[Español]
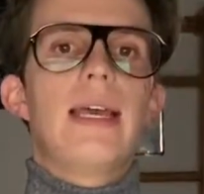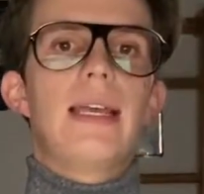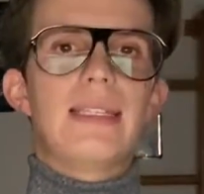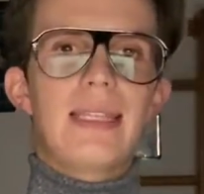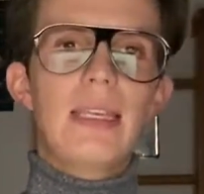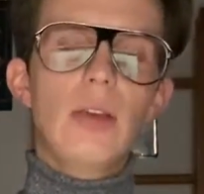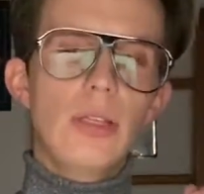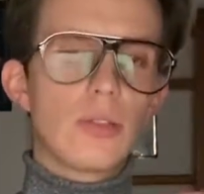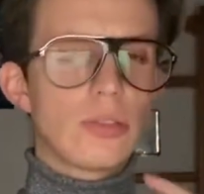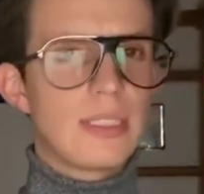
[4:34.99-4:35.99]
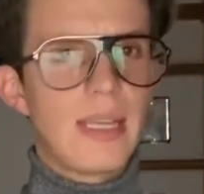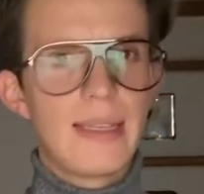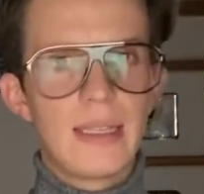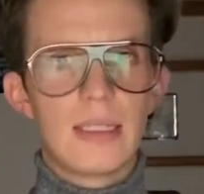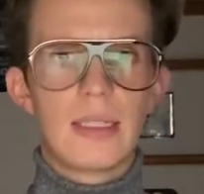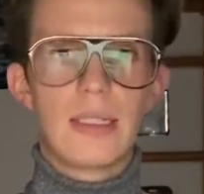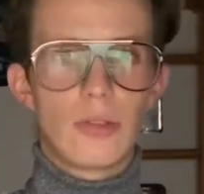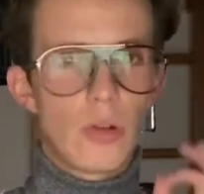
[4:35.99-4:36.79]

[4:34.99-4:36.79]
este, y, otros detalles, si son